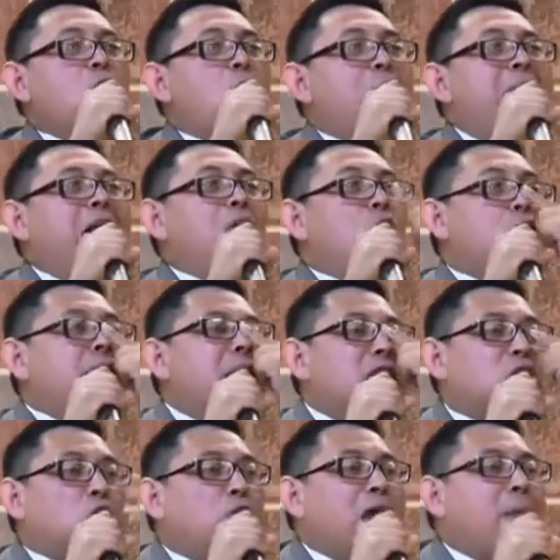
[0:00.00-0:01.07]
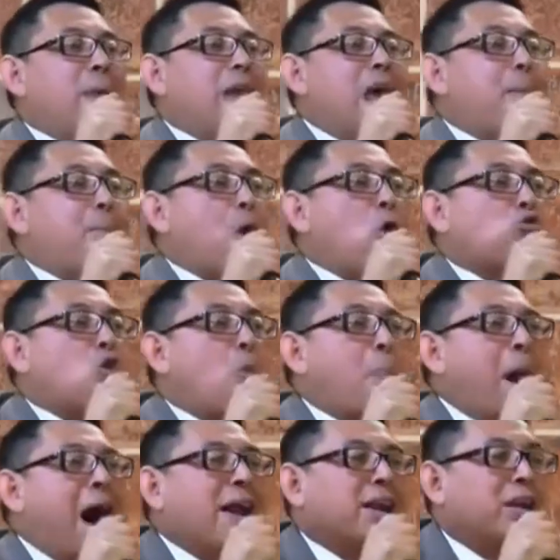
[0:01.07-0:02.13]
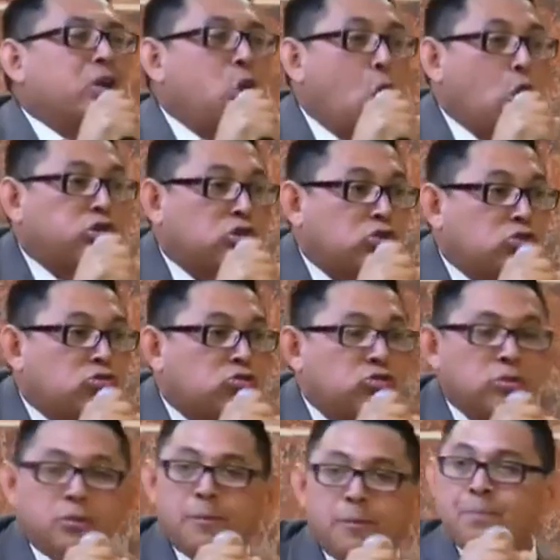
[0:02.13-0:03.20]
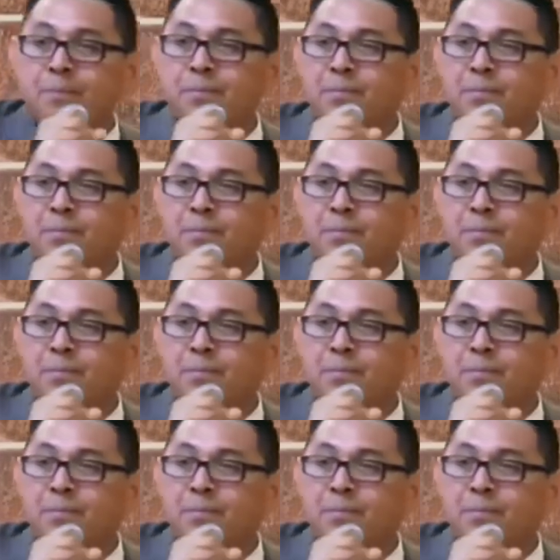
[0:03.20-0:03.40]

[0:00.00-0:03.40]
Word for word: y lo malo. Y eso debe de preocuparnos.